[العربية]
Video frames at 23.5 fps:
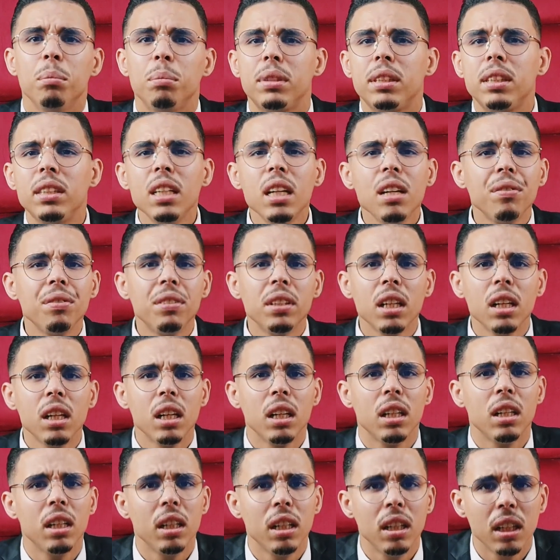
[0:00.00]
بزاف
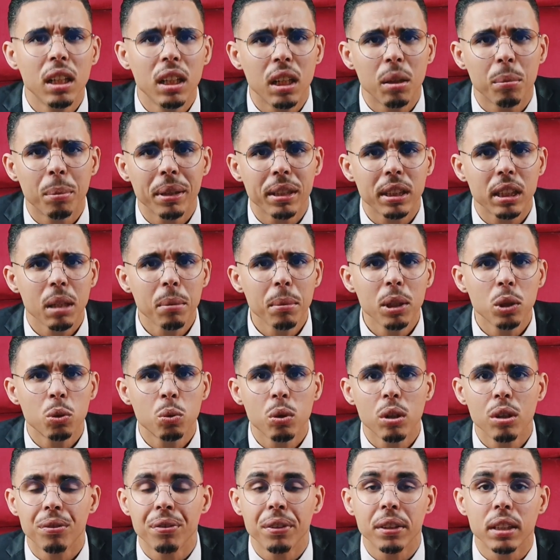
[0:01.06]
ديال البصمات
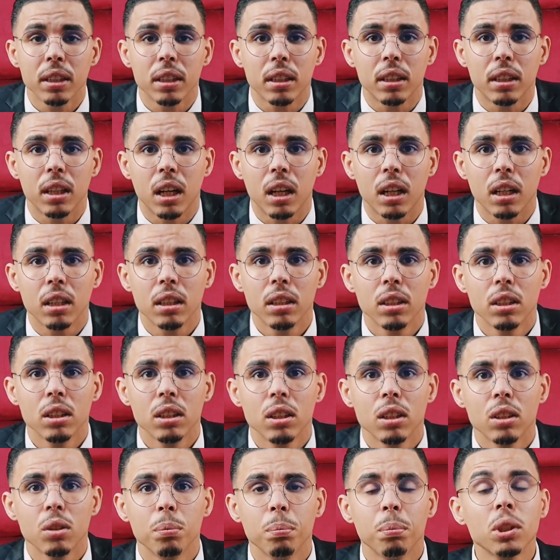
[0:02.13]
ولاو في هذيك الدار
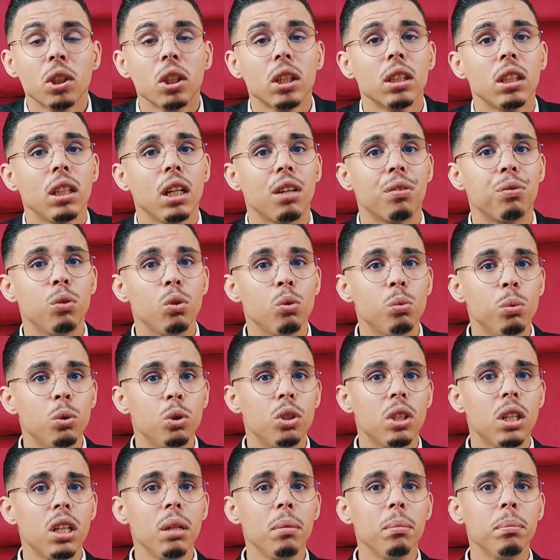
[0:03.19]
باش غادي يعرفوا
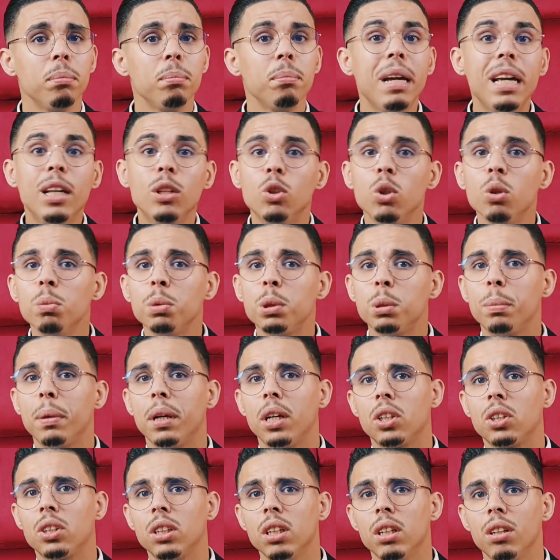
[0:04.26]
المجرم ما عندهمش
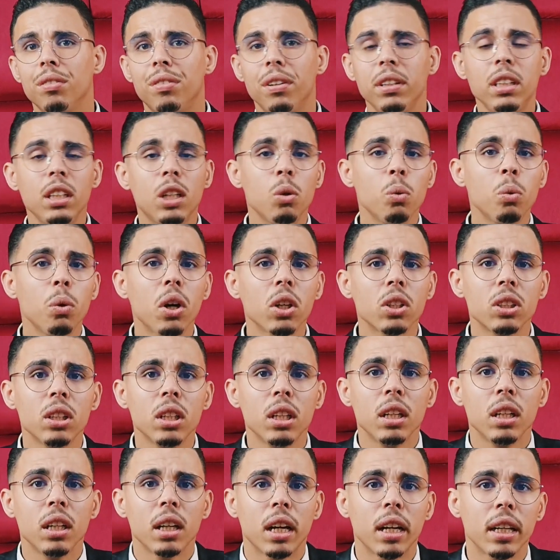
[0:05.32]
باش في الوقت
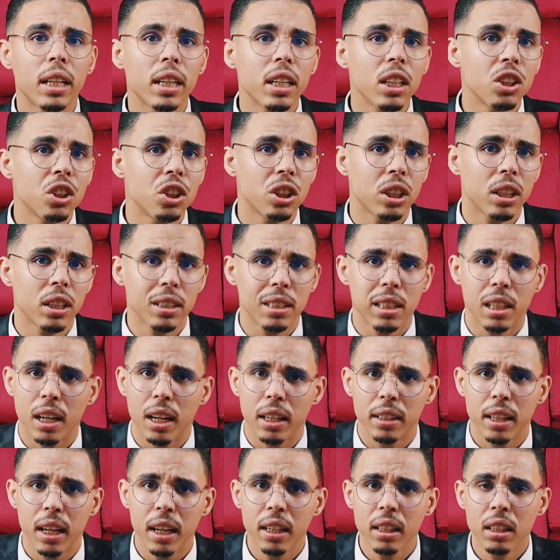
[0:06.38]
كان غير التشخيص
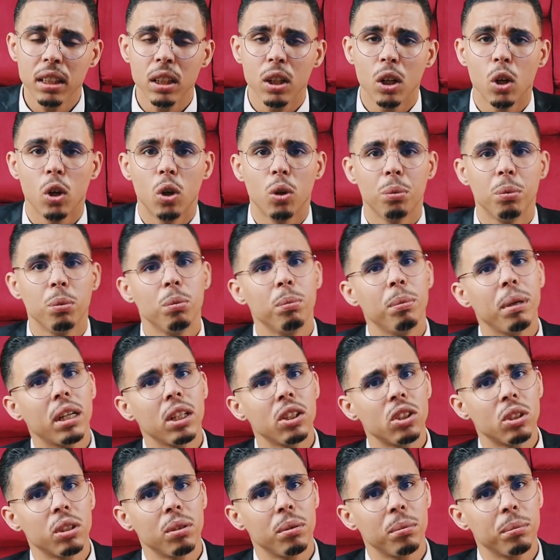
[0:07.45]
القضائي وما
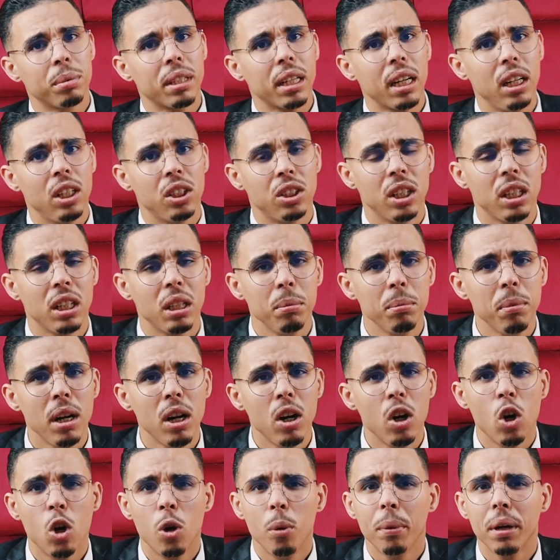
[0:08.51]
كانش مسرح
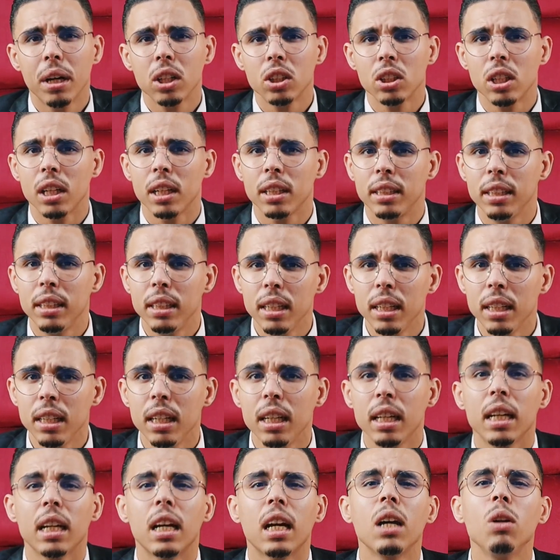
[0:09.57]
الجريمه وما كانش لا
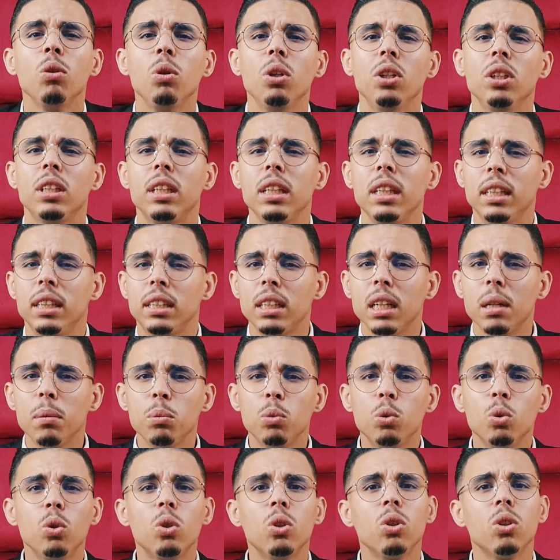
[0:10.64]
دي كانوا
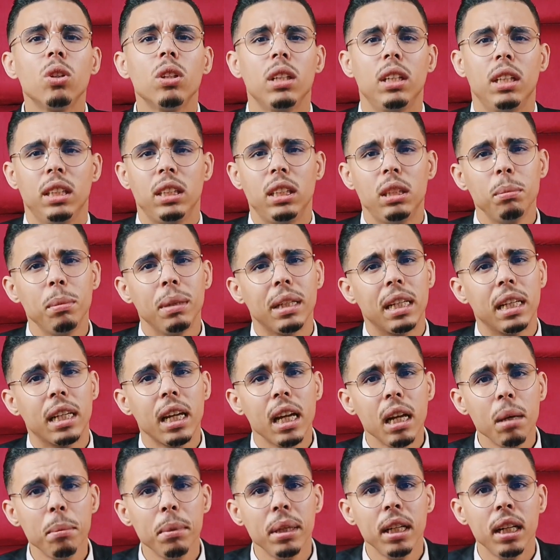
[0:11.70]
كيعتمدوا الاعتماد
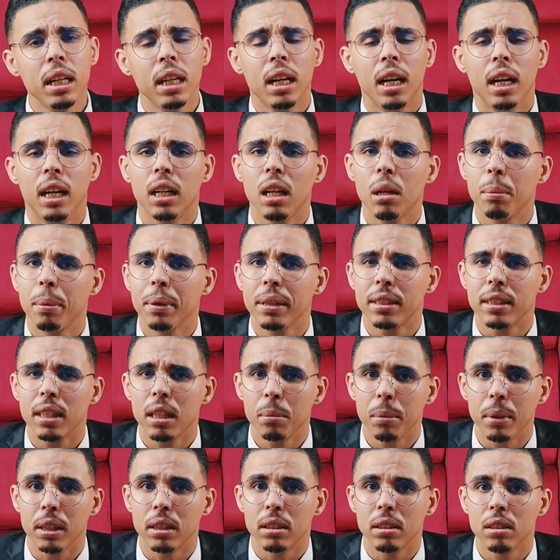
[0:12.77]
الكامل على
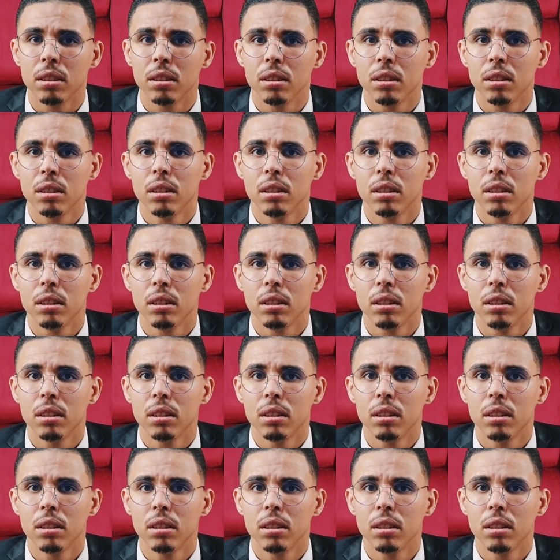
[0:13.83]
البصمات